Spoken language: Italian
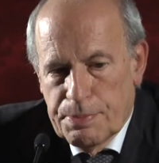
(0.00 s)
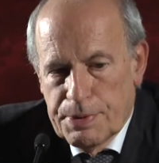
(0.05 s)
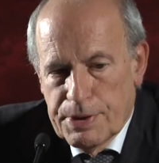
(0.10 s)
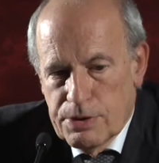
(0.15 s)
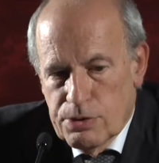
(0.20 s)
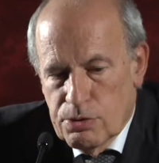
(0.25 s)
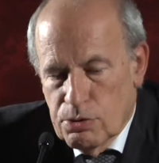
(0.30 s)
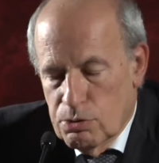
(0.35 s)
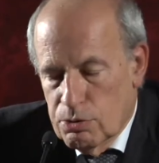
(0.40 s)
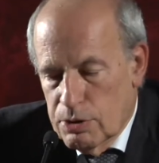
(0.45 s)

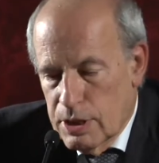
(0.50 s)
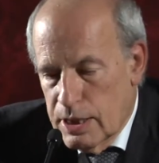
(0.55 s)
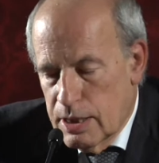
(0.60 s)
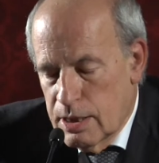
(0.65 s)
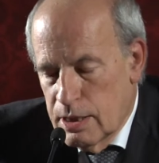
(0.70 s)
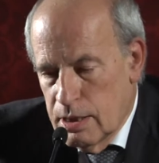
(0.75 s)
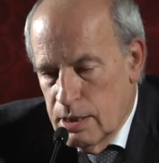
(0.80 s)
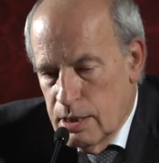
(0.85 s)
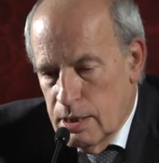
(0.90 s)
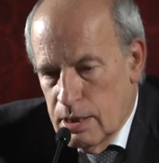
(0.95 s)

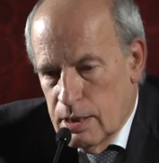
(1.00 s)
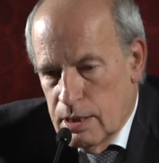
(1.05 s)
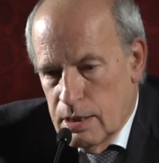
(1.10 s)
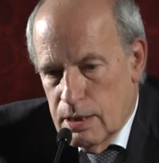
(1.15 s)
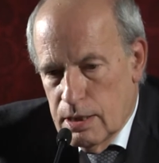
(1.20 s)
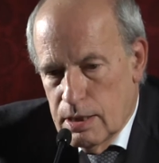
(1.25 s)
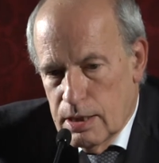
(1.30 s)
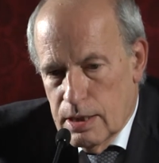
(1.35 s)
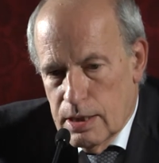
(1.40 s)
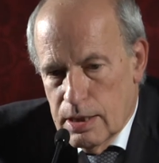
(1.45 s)
pittore
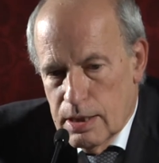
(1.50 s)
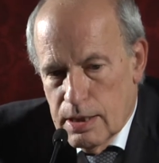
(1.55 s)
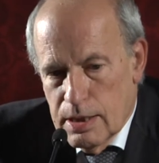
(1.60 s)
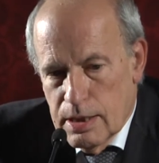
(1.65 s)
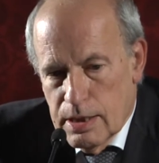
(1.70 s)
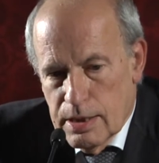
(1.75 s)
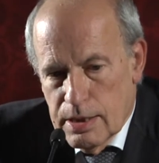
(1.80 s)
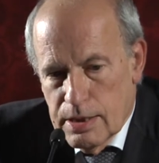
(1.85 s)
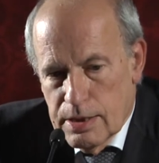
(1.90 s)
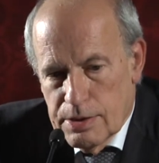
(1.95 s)

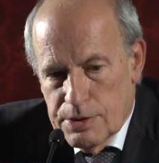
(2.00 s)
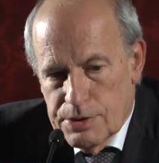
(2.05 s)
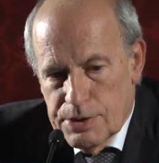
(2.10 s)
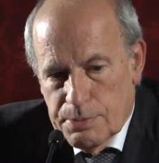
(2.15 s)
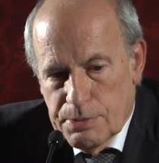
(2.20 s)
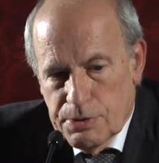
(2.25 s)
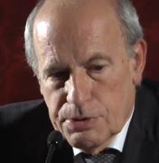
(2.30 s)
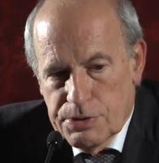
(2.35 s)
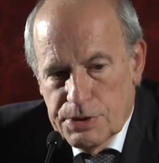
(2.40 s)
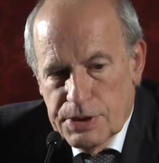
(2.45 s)
eh,
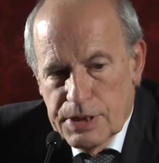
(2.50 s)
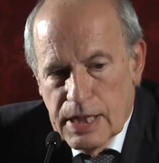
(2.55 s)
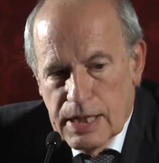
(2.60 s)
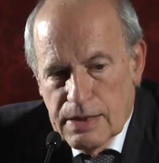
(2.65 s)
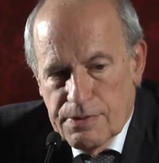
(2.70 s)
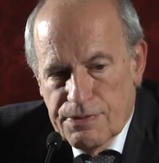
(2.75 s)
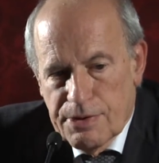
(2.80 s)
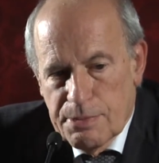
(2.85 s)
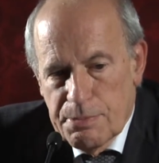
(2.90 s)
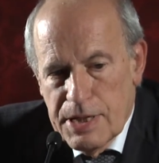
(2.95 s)
diciamo così,
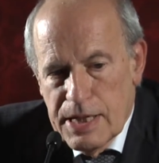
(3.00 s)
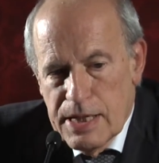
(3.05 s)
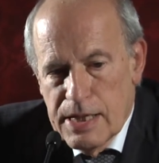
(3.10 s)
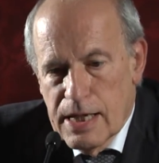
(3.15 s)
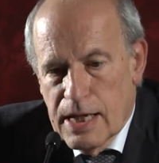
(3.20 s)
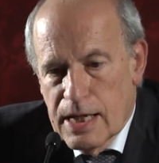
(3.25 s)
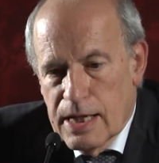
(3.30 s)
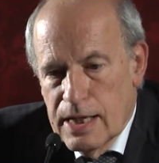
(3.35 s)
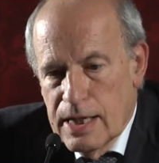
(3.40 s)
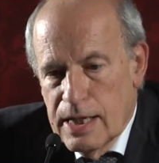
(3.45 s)
della
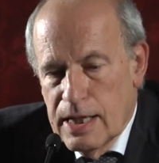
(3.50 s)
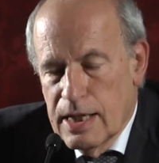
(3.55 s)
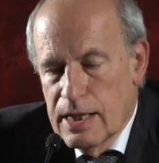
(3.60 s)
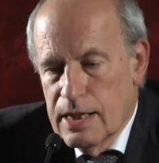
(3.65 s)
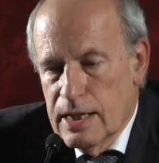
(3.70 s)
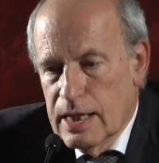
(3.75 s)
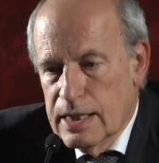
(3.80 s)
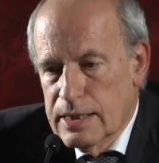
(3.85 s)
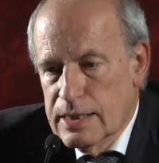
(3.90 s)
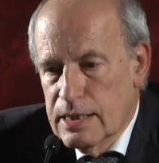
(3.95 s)
famiglia e
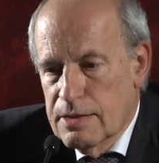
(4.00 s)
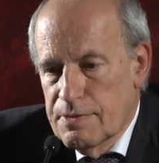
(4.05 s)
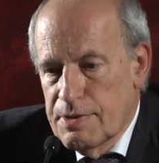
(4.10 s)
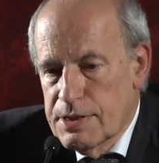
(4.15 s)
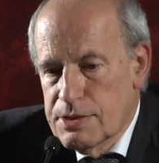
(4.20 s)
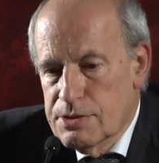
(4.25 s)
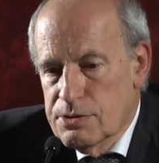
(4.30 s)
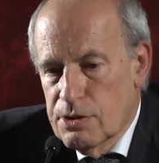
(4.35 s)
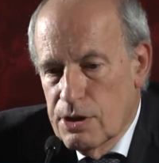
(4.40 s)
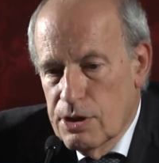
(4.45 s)

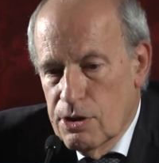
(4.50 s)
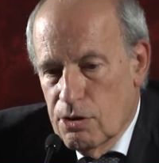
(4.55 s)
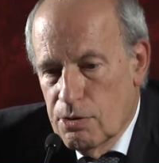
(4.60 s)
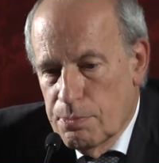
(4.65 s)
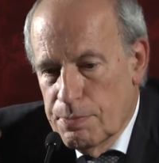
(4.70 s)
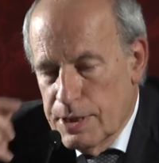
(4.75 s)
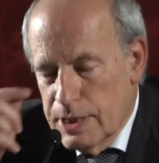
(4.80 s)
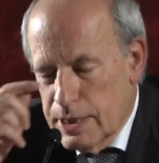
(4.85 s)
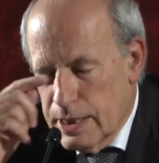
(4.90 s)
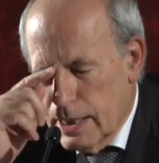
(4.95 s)
attraverso le
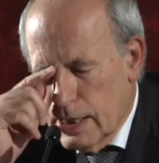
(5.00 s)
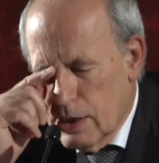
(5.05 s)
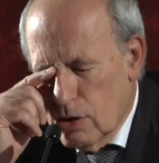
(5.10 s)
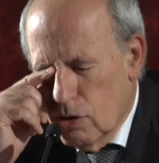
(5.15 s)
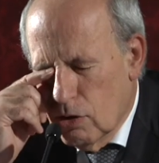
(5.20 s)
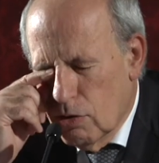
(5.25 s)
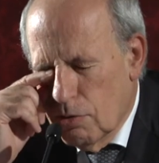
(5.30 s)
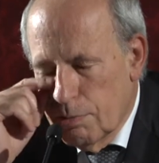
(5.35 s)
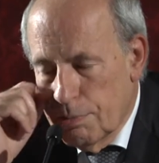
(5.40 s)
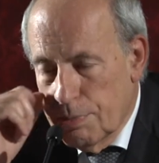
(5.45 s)
opere che
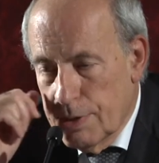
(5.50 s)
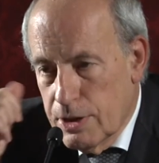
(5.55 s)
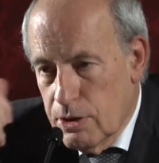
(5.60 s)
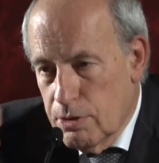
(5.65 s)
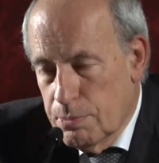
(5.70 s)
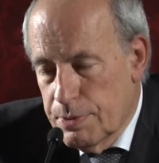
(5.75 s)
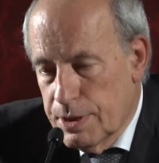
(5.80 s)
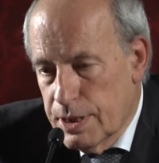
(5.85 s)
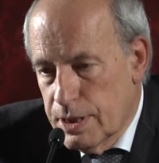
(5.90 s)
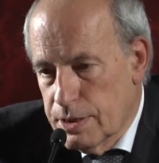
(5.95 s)
compie,
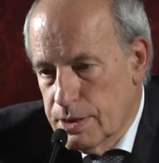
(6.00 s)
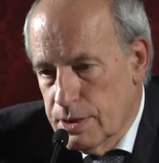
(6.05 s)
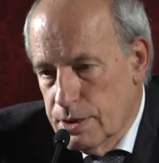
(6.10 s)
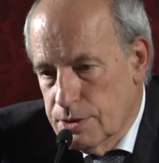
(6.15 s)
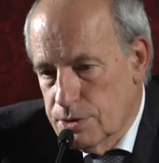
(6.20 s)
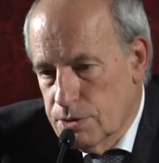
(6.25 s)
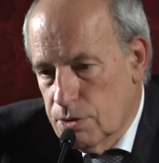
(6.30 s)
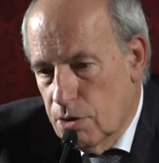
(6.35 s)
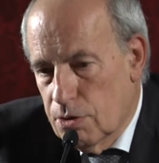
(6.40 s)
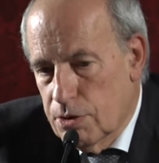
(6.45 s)
opere
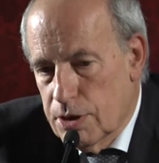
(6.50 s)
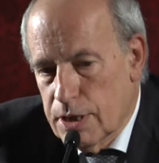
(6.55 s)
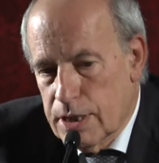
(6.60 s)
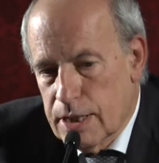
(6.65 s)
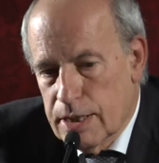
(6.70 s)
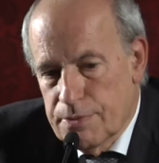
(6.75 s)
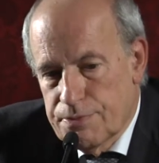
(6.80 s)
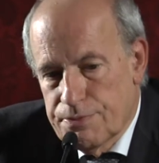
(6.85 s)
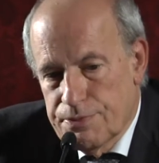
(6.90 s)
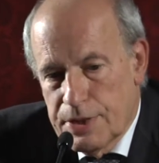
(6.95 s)

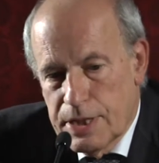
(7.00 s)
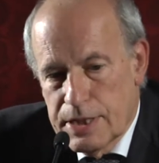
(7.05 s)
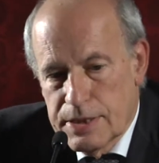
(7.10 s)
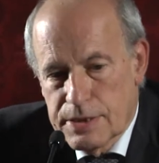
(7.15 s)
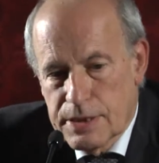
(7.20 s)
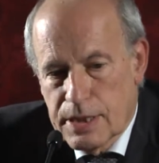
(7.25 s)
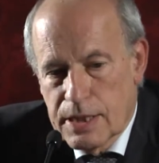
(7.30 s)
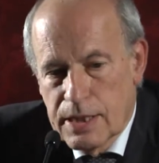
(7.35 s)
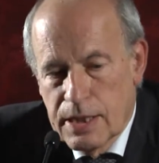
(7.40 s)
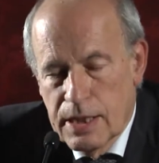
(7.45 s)
storiche,
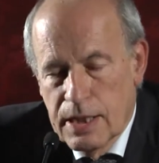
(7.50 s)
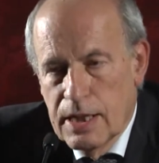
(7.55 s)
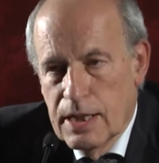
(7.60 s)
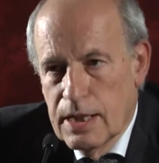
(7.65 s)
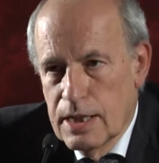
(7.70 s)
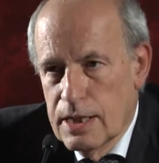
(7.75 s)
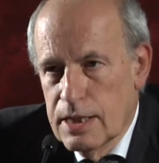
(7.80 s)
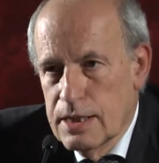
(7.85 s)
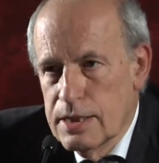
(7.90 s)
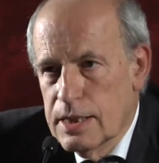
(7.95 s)
affreschi,
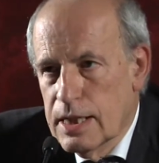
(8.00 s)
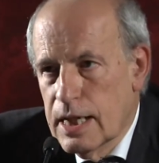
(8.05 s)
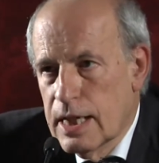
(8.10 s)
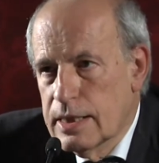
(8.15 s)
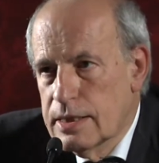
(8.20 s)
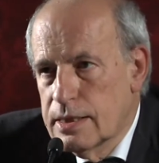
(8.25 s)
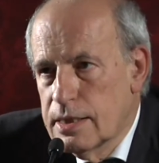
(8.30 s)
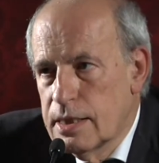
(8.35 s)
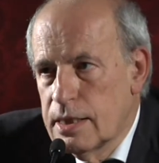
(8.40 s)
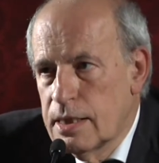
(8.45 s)

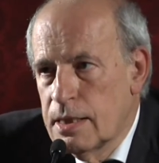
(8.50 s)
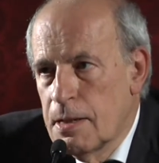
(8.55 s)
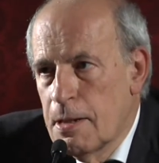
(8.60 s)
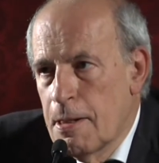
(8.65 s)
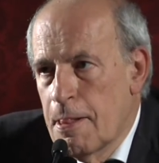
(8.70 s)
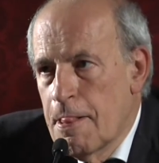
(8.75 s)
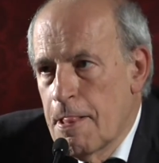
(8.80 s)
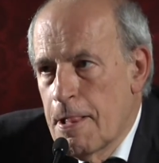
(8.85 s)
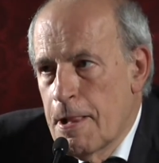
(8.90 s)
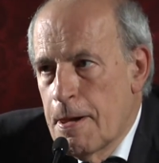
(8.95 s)
ritratti,
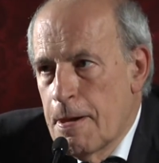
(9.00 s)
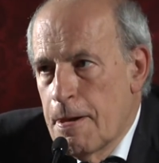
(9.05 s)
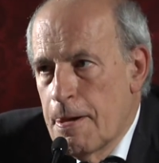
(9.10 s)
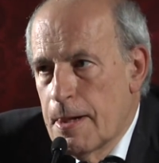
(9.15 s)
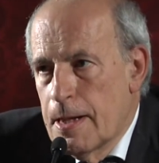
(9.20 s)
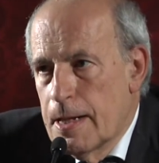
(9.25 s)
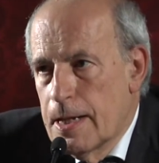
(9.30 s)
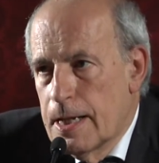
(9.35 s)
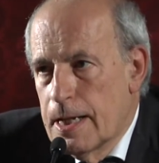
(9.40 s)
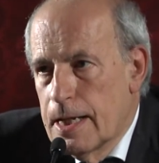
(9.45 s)

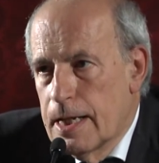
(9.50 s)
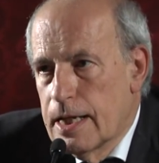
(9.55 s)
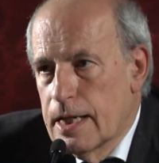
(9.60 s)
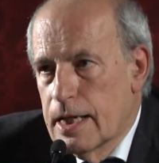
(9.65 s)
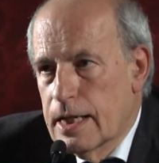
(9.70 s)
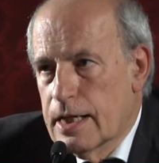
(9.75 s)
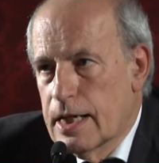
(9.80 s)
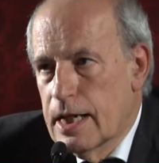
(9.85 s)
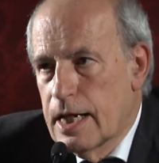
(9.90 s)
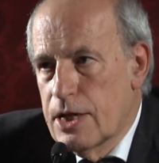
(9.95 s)

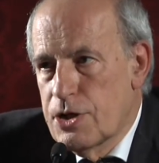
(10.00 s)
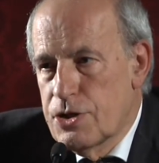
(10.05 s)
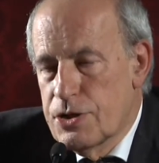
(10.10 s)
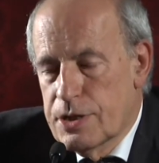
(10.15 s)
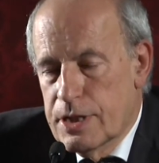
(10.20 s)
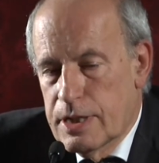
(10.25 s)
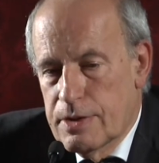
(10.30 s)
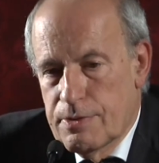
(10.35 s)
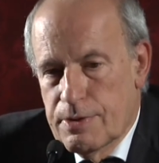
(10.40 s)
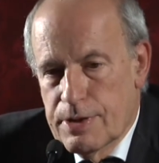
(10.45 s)
eh,
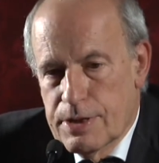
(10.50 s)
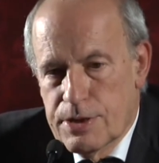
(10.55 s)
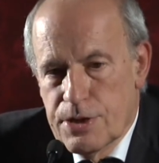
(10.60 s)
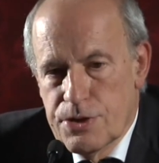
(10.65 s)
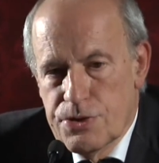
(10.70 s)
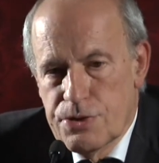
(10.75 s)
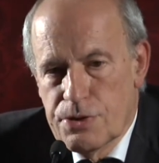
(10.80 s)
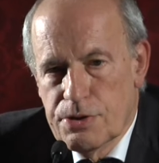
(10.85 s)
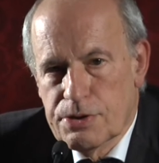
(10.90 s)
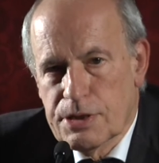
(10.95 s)
cresce
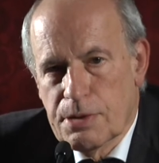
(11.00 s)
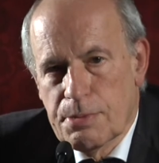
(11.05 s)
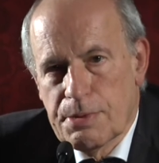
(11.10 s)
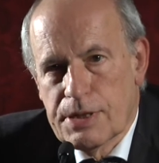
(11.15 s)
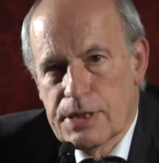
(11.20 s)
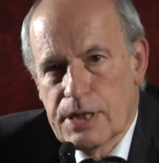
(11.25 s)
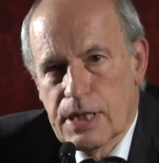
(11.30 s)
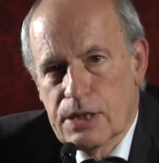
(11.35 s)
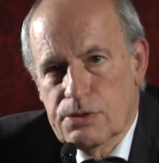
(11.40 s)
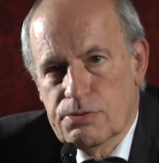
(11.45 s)

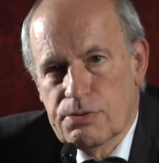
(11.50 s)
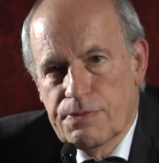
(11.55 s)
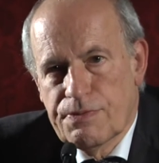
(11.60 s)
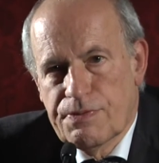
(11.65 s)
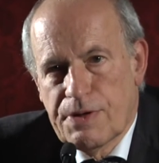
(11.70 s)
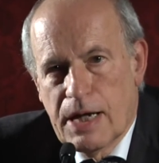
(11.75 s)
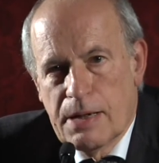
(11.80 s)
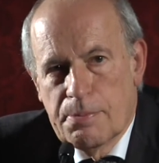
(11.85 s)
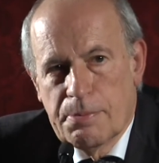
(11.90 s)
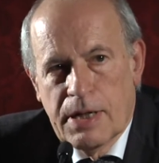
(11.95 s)
vertiginosamente la sua
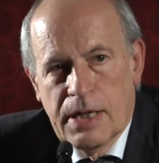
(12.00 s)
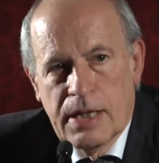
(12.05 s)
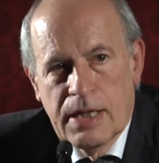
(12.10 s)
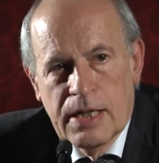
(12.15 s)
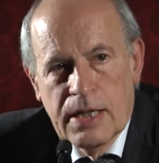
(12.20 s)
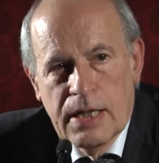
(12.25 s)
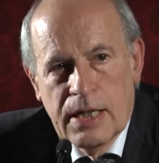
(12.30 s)
fama,